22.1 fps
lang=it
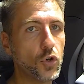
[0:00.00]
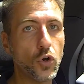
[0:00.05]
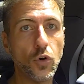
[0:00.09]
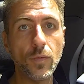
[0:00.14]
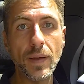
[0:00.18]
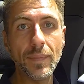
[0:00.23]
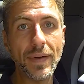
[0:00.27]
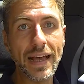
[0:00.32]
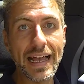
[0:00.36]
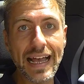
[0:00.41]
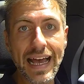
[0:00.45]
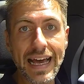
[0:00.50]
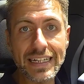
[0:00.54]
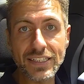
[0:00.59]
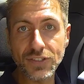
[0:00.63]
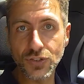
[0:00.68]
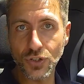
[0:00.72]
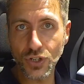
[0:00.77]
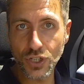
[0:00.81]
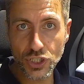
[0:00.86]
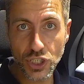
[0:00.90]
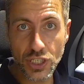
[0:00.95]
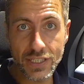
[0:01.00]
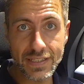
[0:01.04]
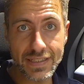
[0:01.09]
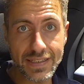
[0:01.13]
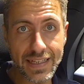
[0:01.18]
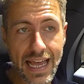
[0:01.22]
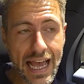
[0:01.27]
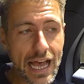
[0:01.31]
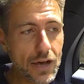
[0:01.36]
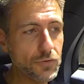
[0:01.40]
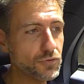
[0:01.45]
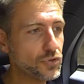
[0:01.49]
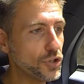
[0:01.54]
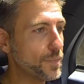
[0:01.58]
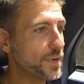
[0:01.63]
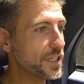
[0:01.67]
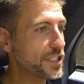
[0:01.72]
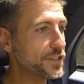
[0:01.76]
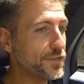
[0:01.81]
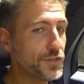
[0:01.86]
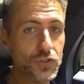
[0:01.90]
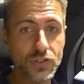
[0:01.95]
come magari sorgente audio
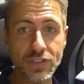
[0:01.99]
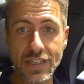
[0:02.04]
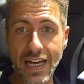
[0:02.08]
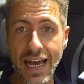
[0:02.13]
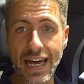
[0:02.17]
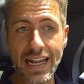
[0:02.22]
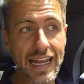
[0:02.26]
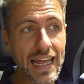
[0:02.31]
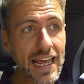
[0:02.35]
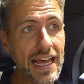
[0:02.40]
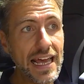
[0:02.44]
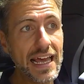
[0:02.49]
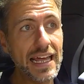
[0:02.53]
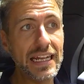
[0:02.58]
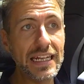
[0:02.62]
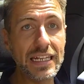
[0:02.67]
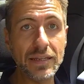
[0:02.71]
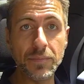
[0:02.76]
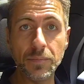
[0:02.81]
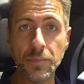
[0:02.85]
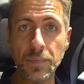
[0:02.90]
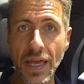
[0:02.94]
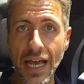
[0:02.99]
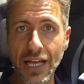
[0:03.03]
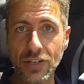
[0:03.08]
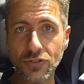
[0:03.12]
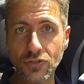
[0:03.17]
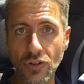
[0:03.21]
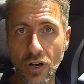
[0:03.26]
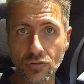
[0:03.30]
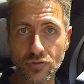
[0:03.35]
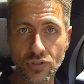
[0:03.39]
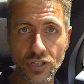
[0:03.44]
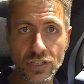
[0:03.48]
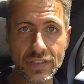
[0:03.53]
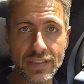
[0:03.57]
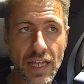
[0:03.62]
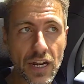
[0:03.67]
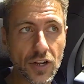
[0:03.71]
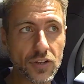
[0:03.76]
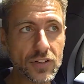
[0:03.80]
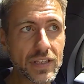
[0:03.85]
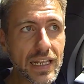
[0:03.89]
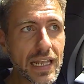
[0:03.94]
per sfruttare l'impianto audio
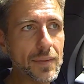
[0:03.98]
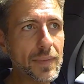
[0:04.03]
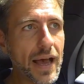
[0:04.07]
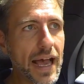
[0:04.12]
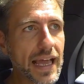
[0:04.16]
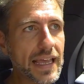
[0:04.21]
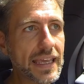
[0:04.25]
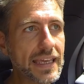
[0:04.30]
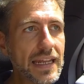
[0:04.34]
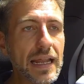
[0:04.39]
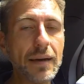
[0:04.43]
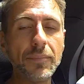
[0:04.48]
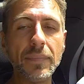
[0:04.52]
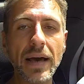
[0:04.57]
interno della macchina,